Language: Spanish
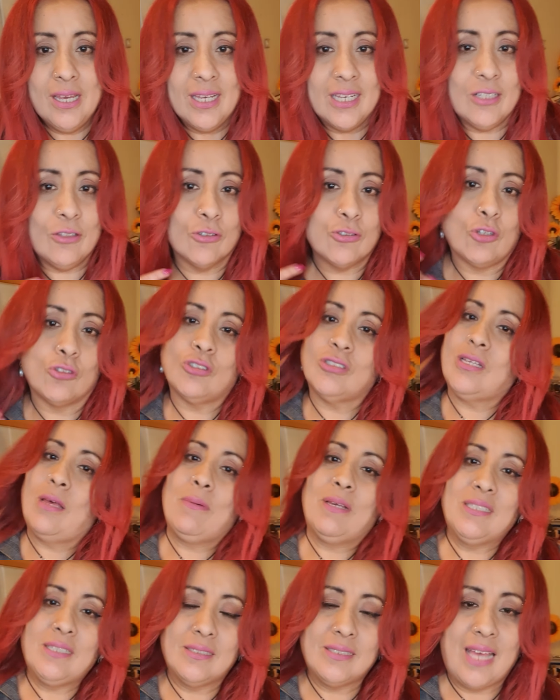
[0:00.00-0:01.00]
y nosotros a
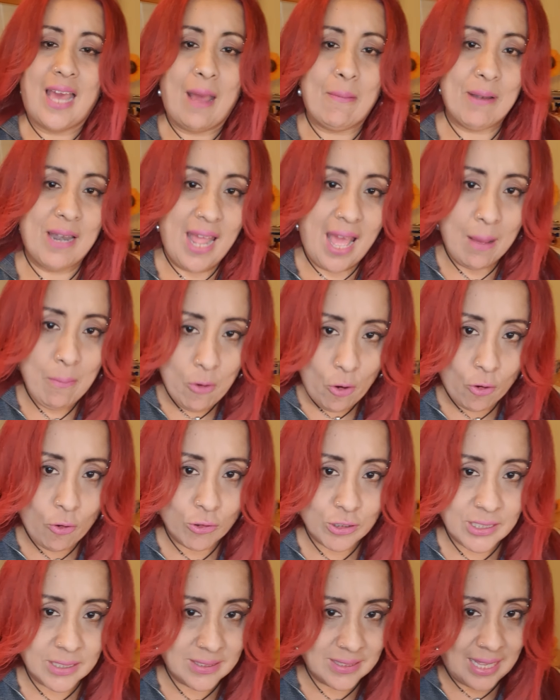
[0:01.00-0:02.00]
veces hablamos
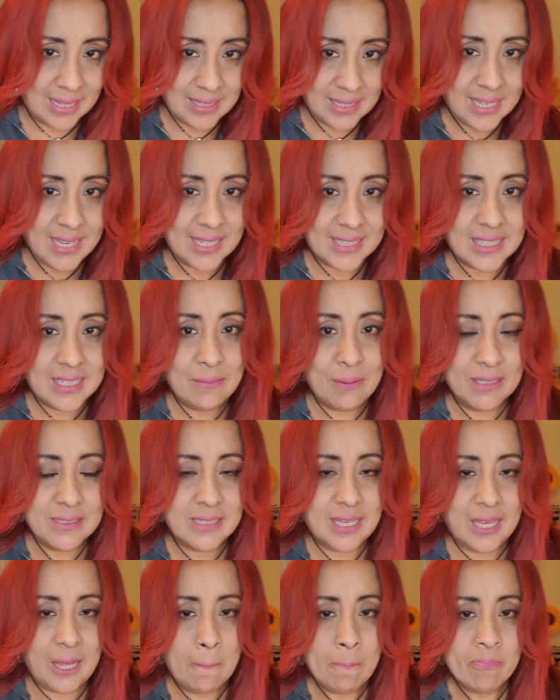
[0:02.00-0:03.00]
cosas tan negativas
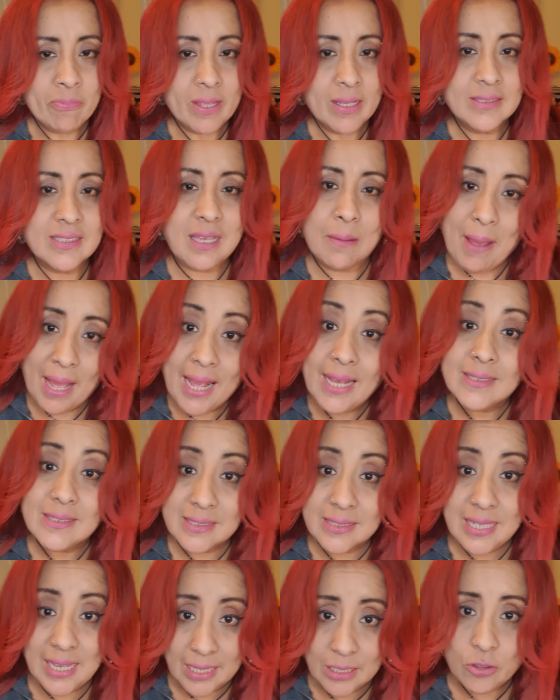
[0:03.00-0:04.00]
que se van
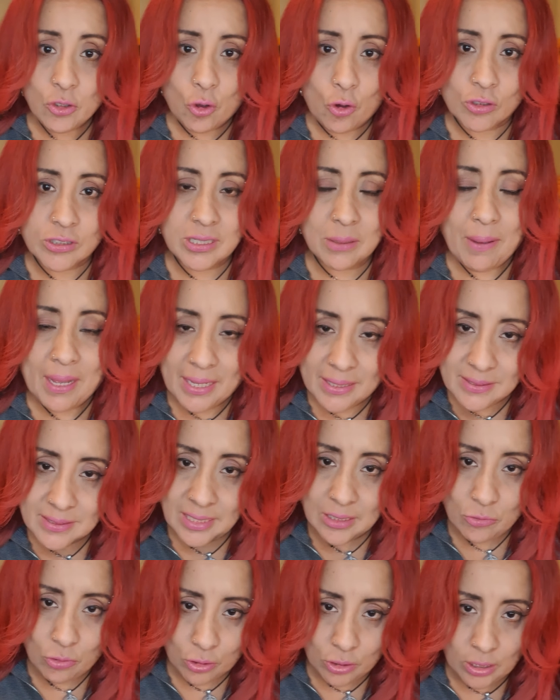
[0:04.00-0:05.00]
haciendo, se van
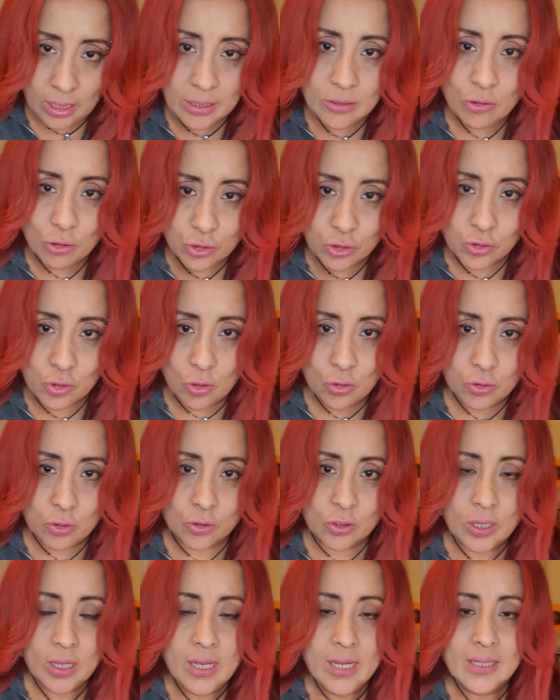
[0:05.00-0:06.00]
haciendo en, nosotros.
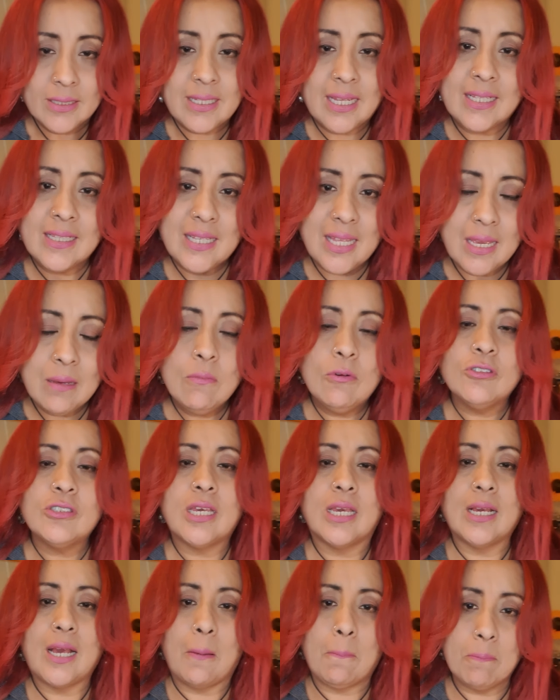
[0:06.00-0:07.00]
Tenemos
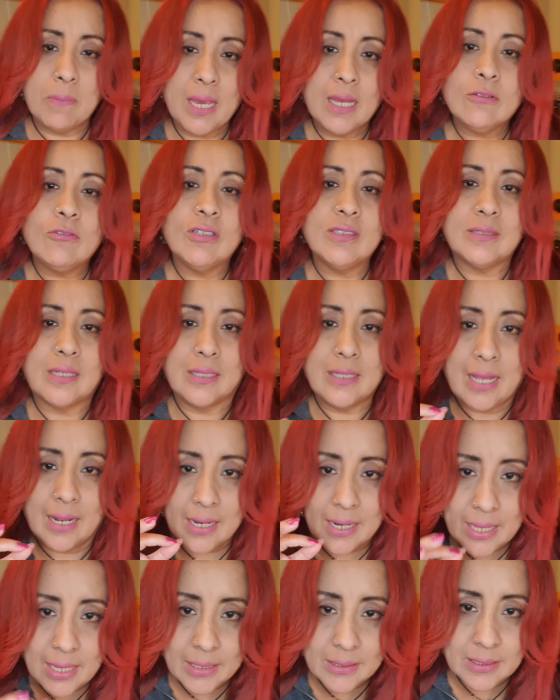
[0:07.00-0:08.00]
que cambiar nuestra
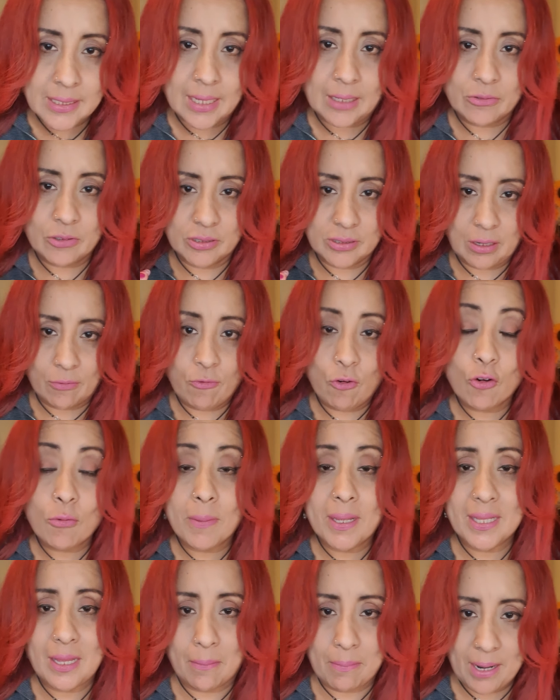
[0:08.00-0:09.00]
dialéctica, nuestra
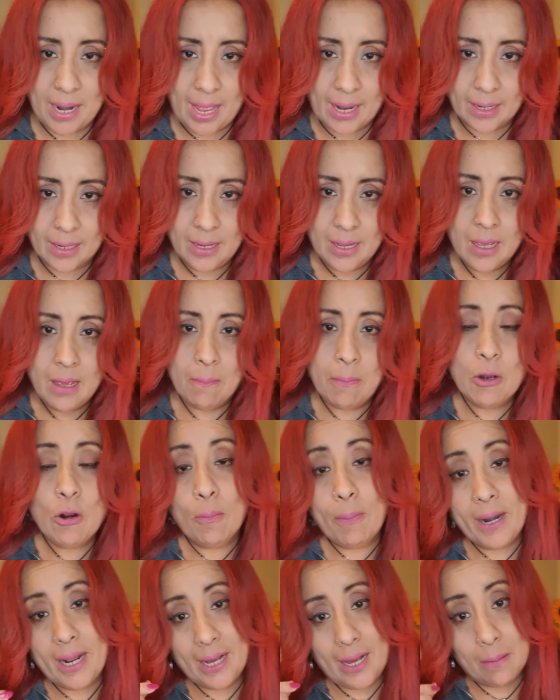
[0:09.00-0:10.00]
forma de hablar. Pero
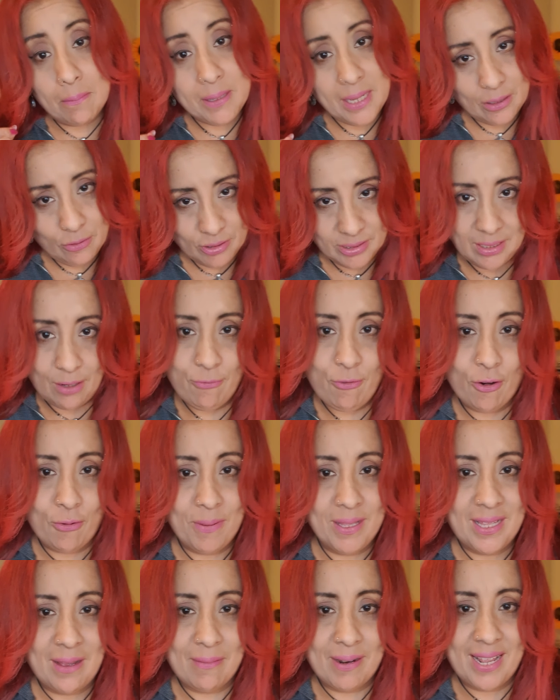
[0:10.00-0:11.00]
para cambiar nuestra forma
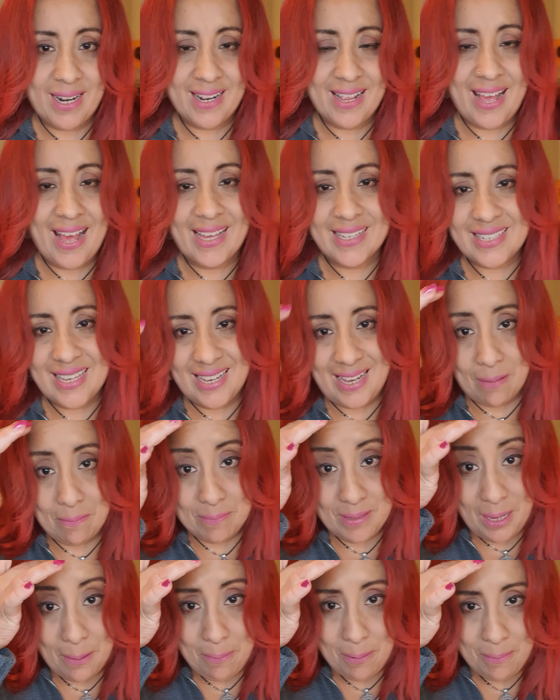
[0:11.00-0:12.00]
de hablar hay que
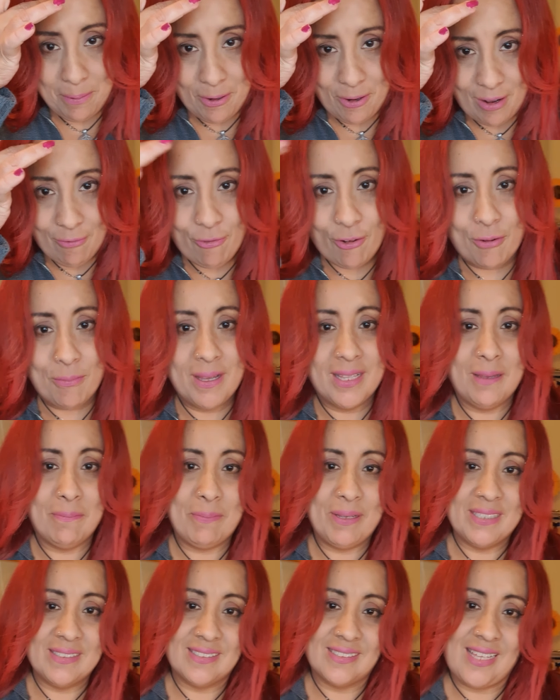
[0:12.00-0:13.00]
cambiar primero la forma de
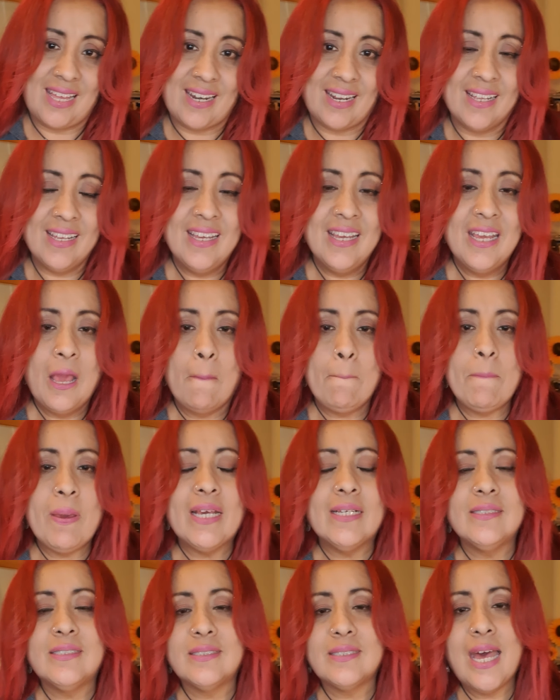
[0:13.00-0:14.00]
pensar
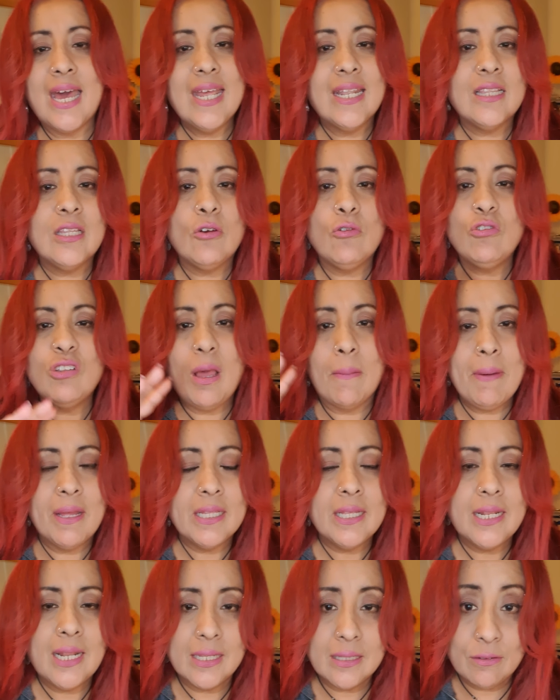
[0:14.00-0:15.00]
pensar de una
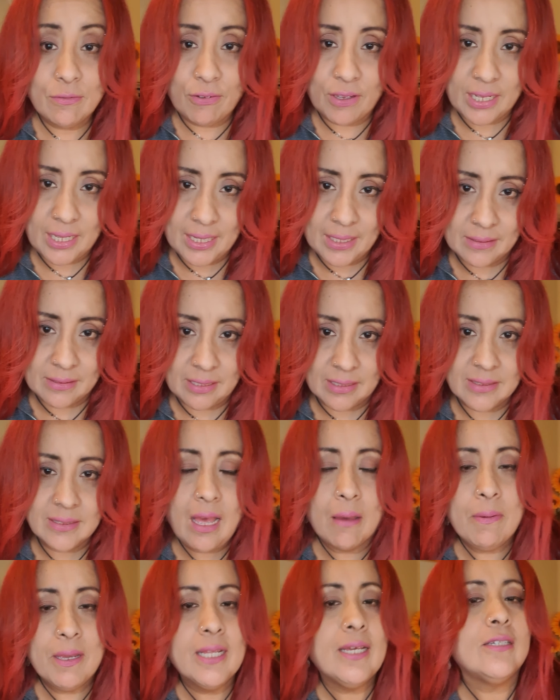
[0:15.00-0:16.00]
manera diferente,
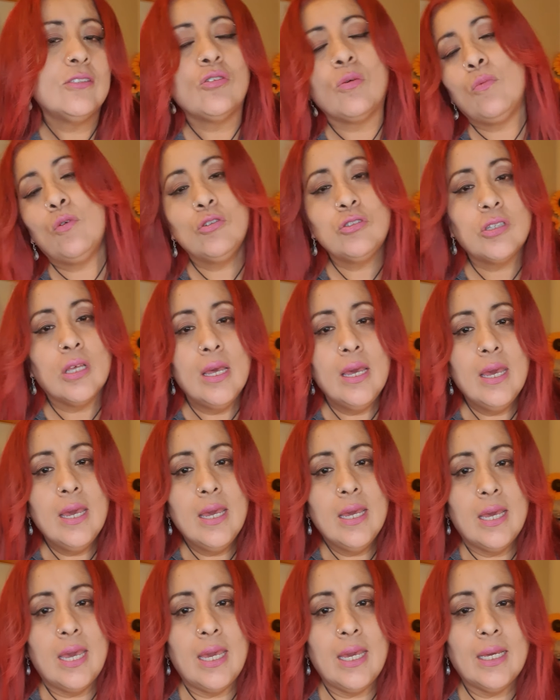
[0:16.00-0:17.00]
saber que somos
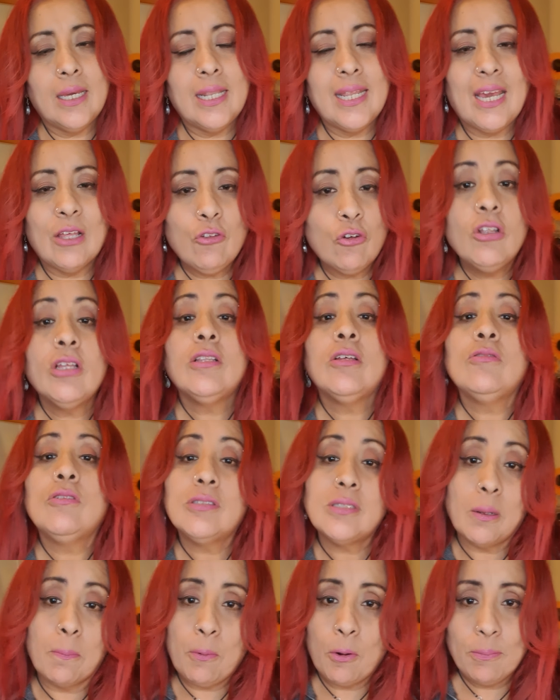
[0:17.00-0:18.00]
eh, creadores de
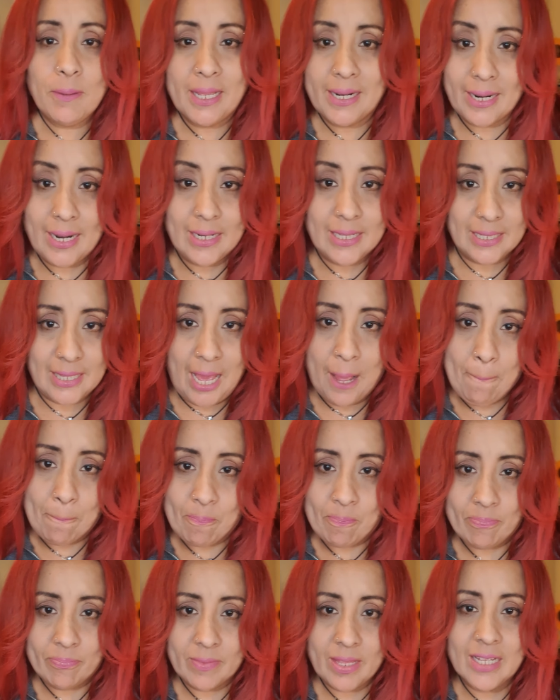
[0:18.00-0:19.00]
nuestra propia realidad.
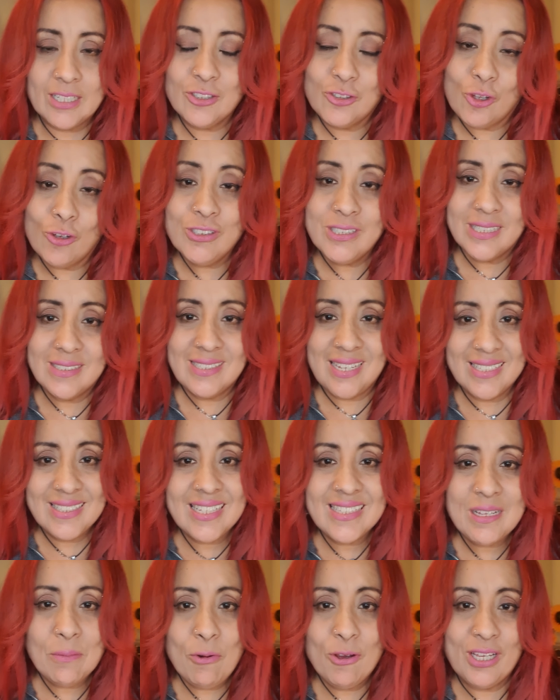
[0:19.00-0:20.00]
Entonces, ¿qué
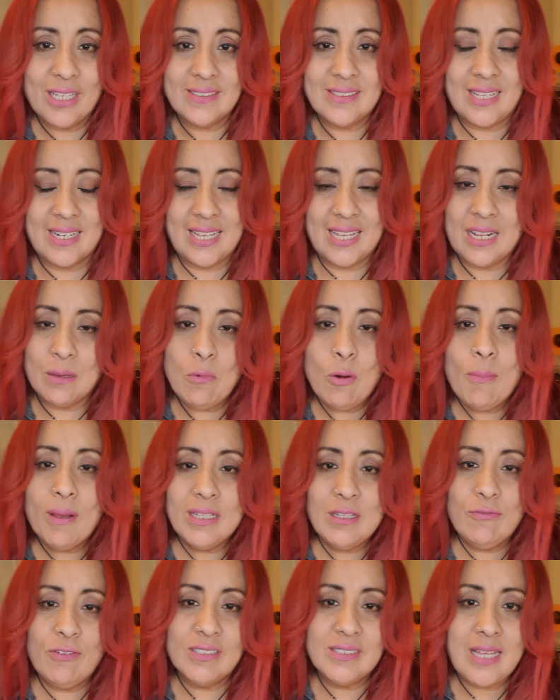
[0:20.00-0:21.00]
tenemos que hacer? Queremos
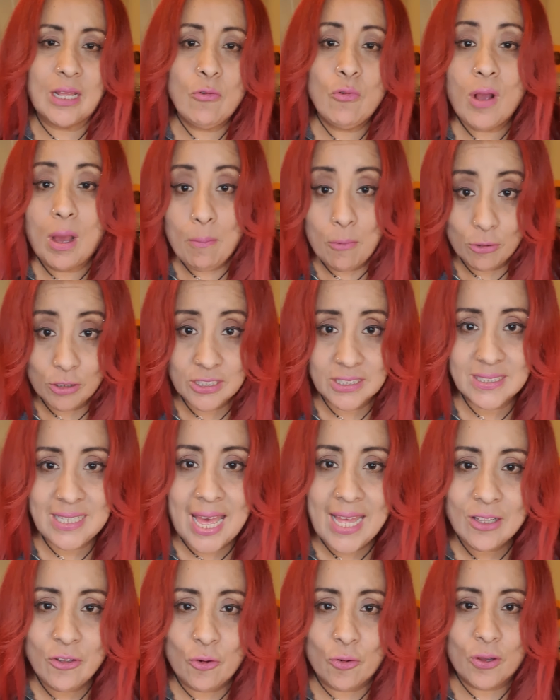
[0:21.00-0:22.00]
manifestar un amor
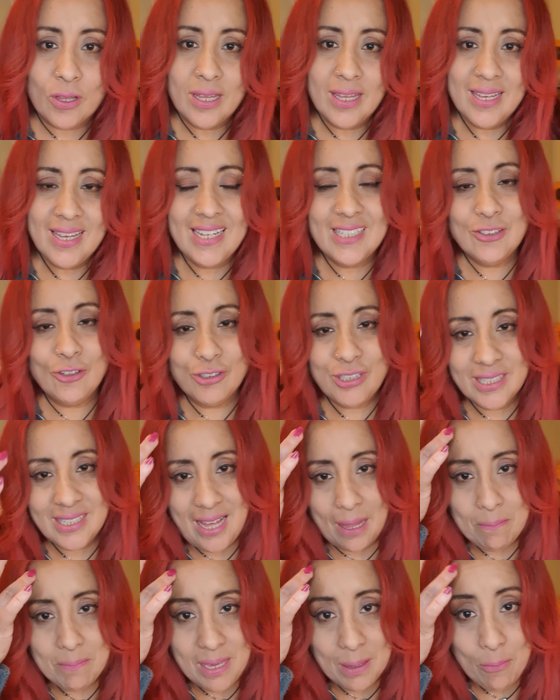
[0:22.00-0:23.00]
sano. Entonces,
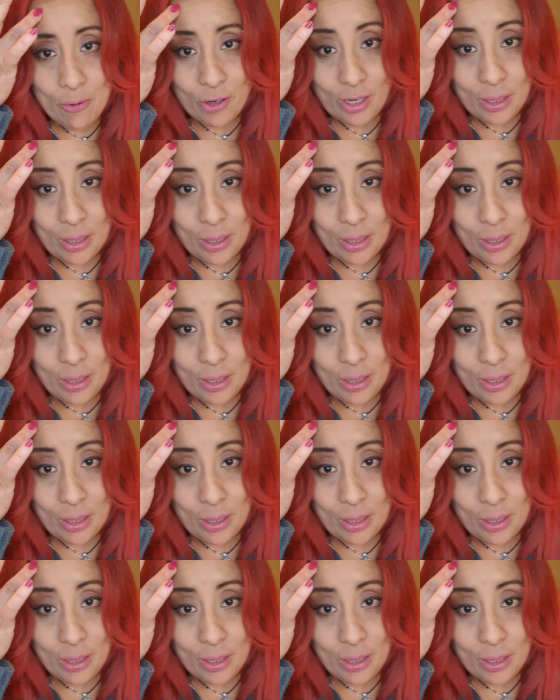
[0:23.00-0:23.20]
cambiemos,